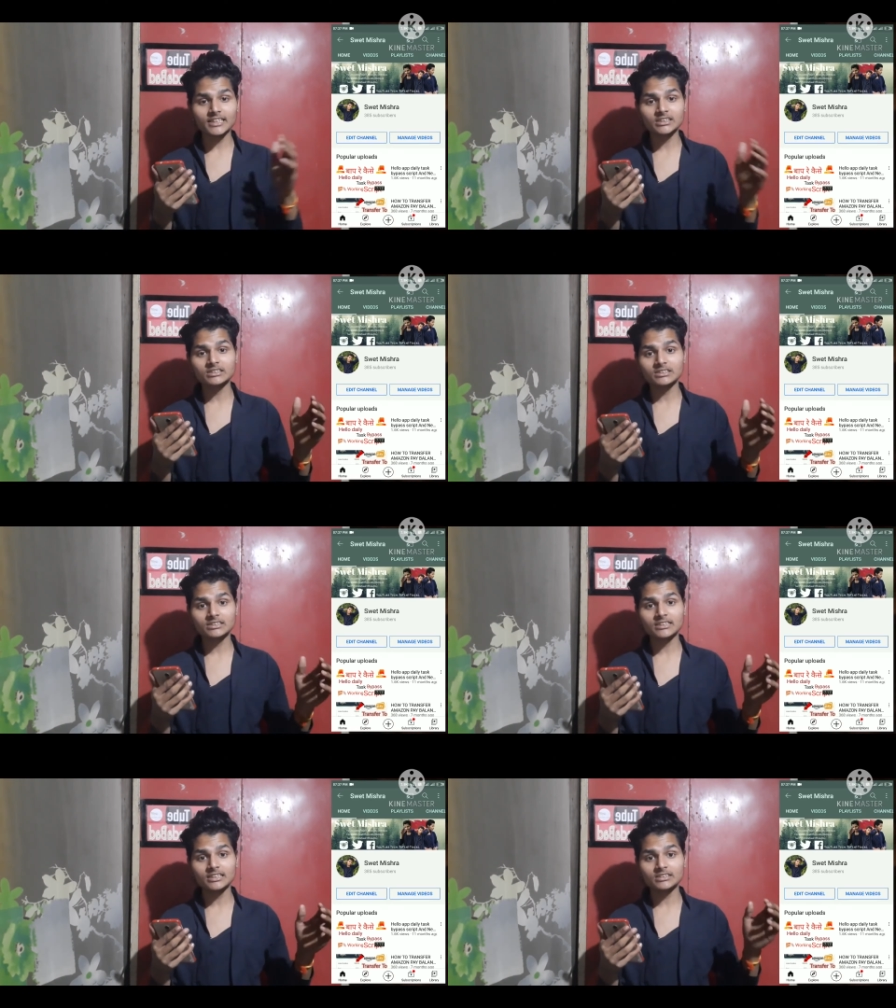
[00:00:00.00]

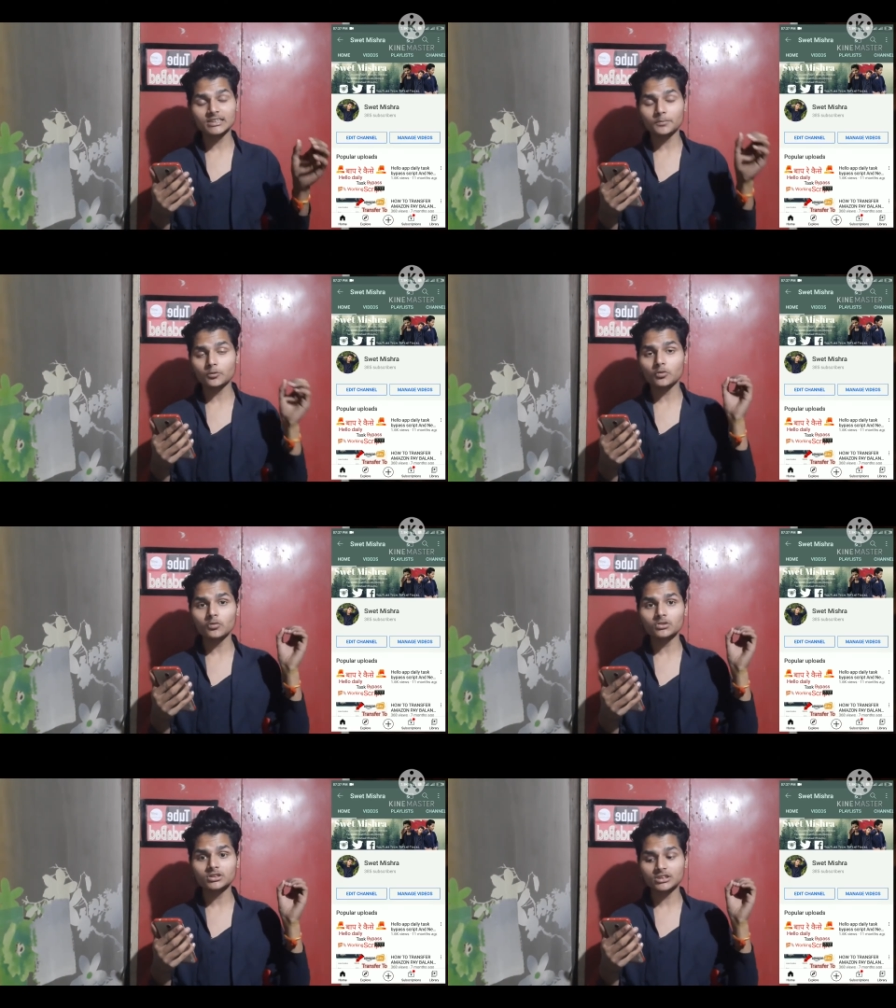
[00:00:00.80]
इससे सब
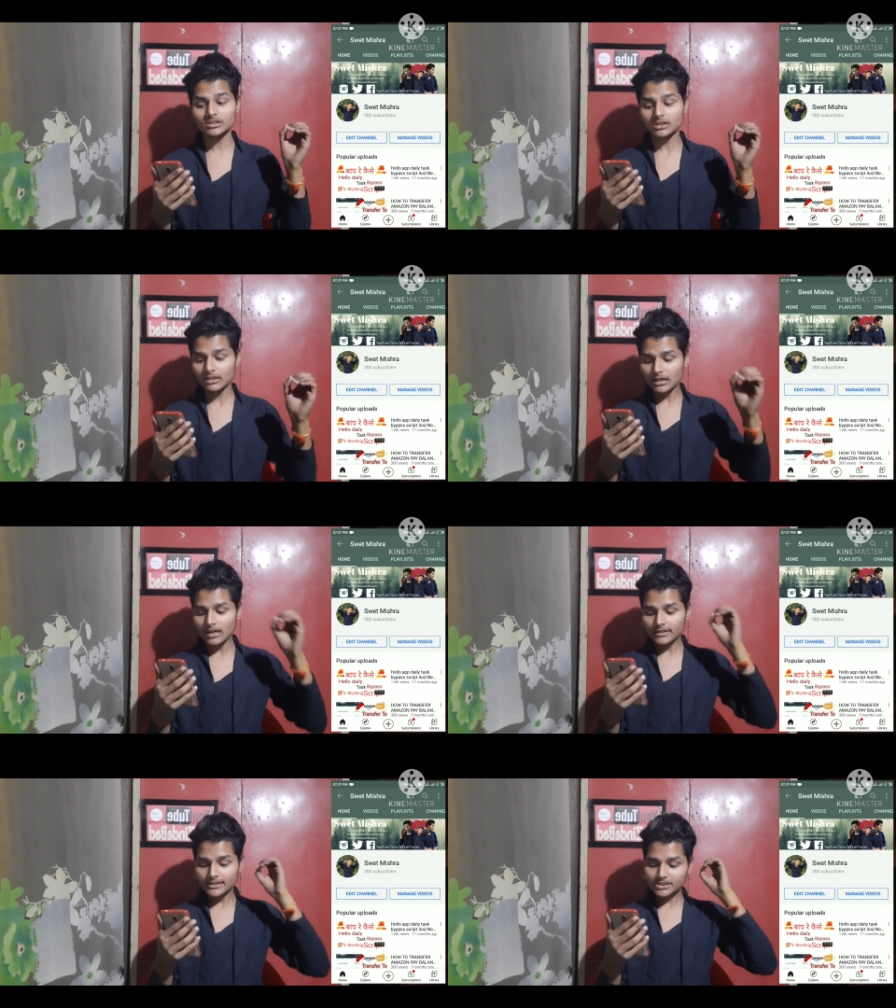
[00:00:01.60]
कुछ
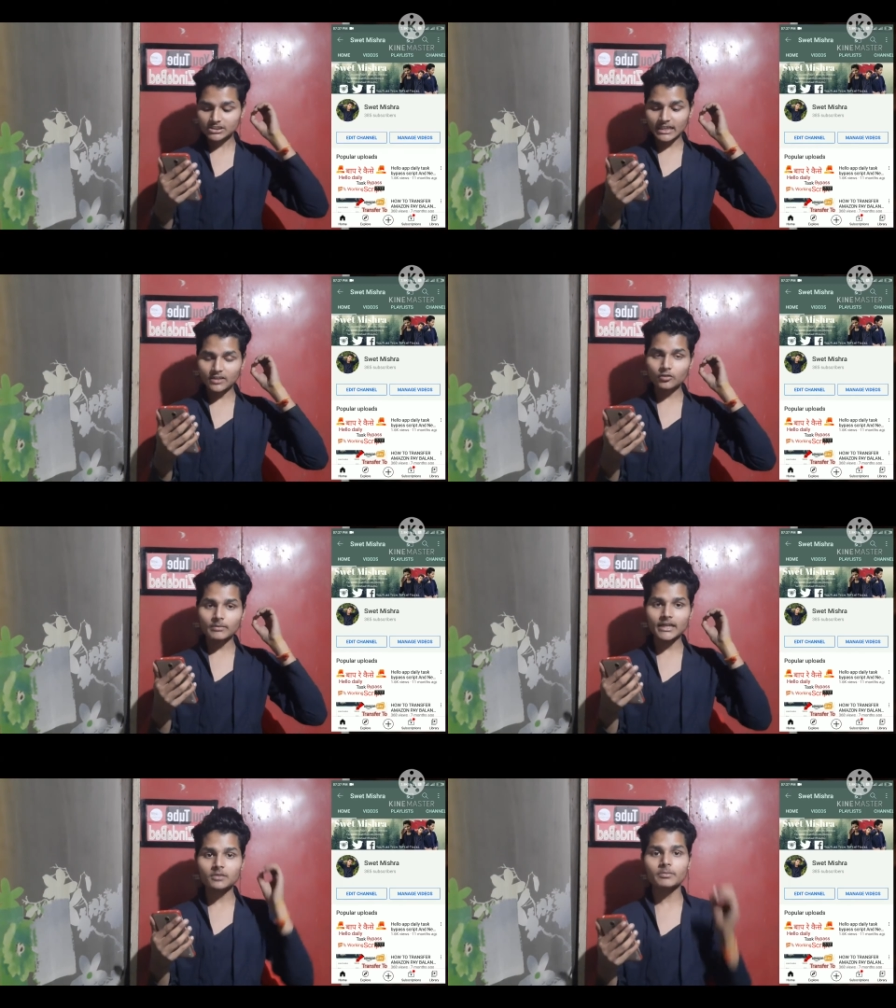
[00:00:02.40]
इस चैनल को
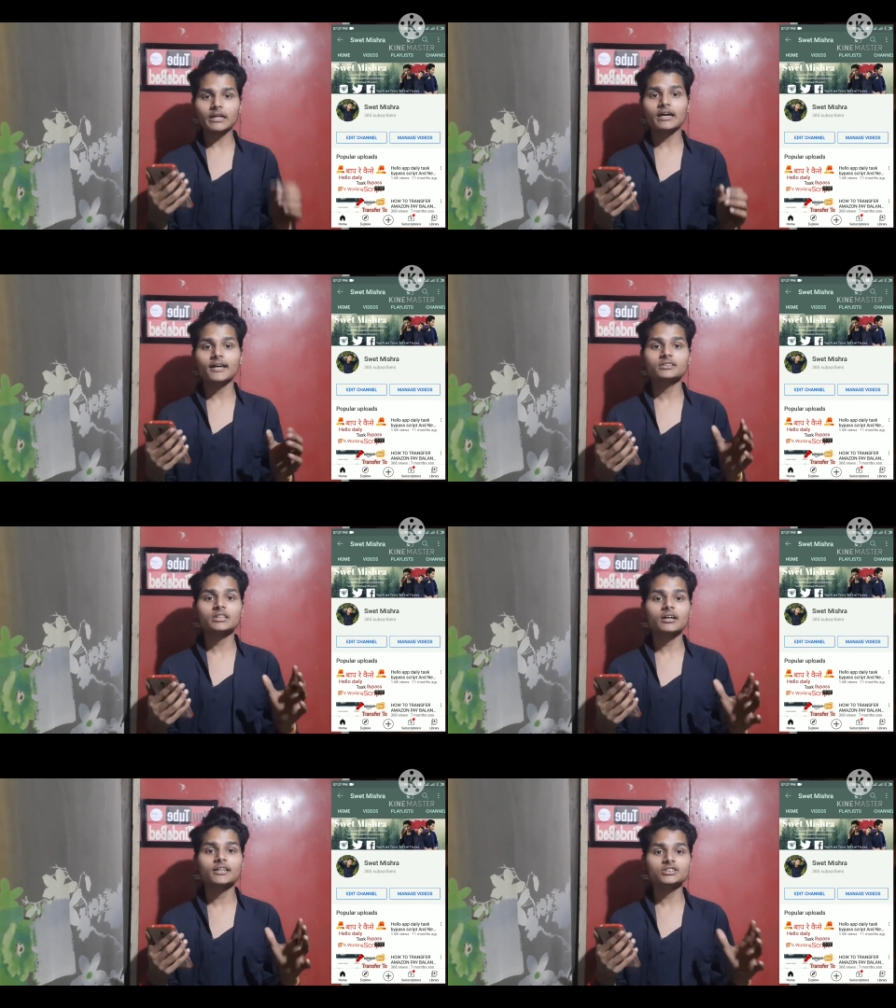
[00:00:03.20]
मैंने बनाया
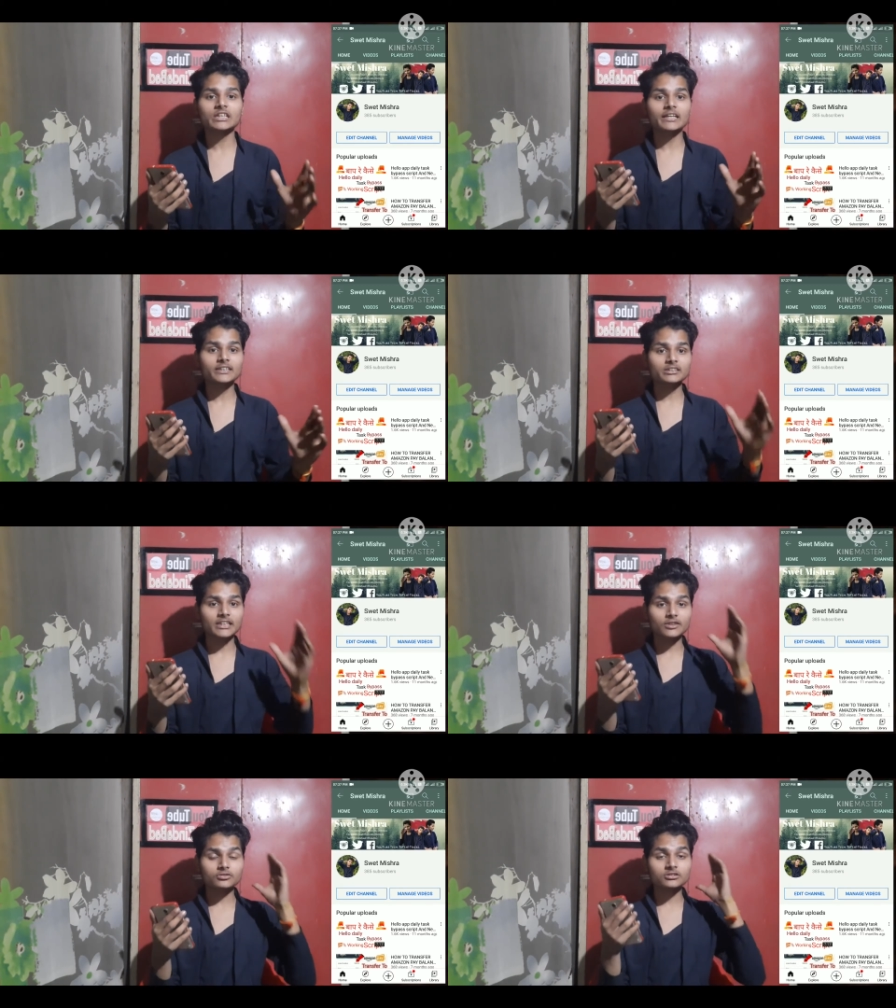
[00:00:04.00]
था इस चैनल के
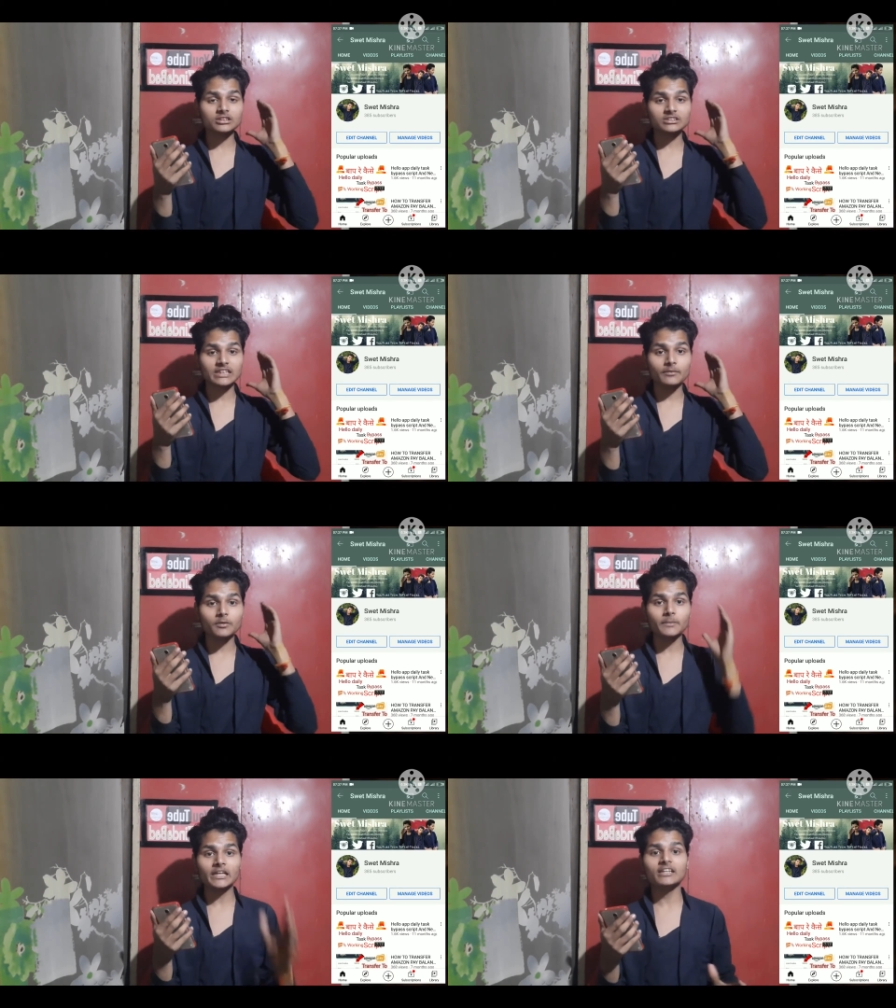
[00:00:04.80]
डेढ़ सौ सब्सक्राइबर
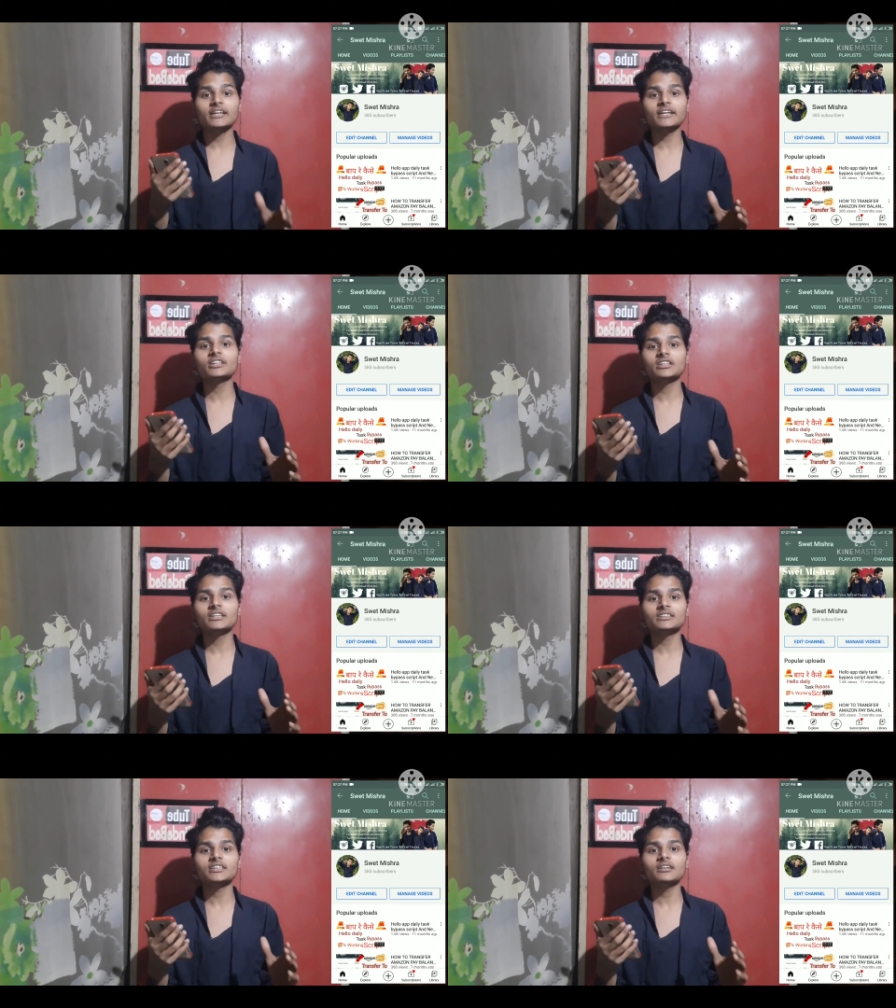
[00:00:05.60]
पहले हिट
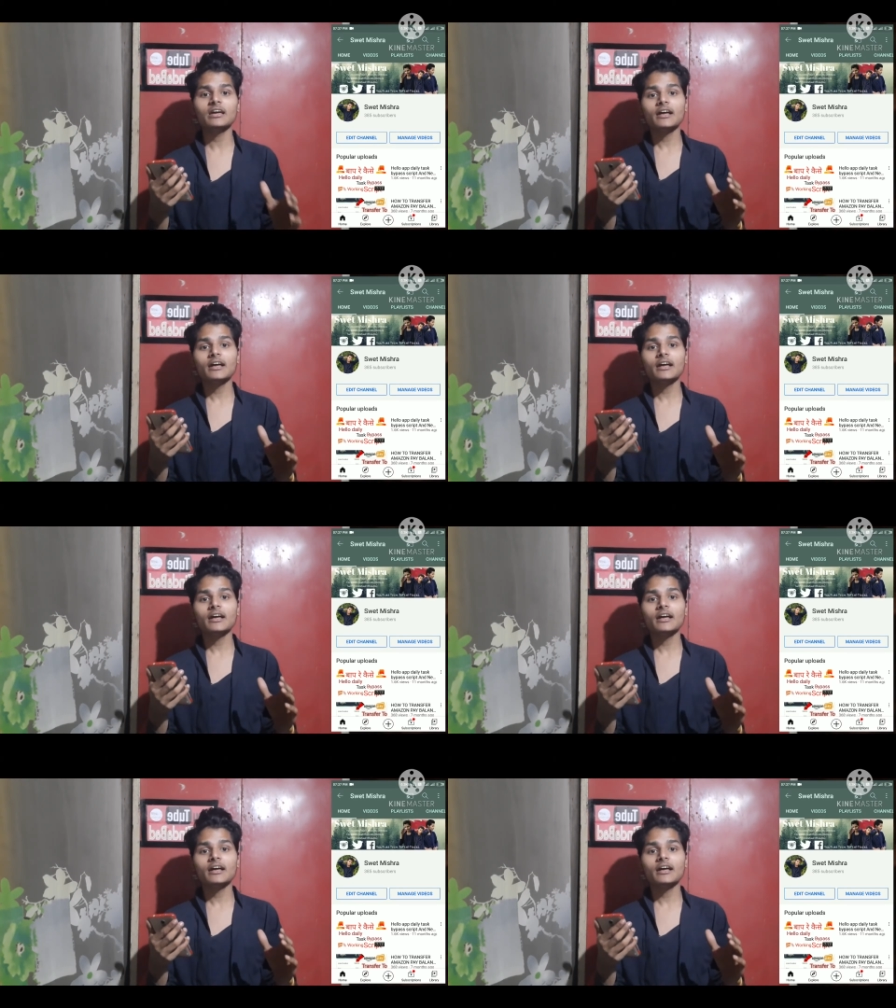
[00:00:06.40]
किए थे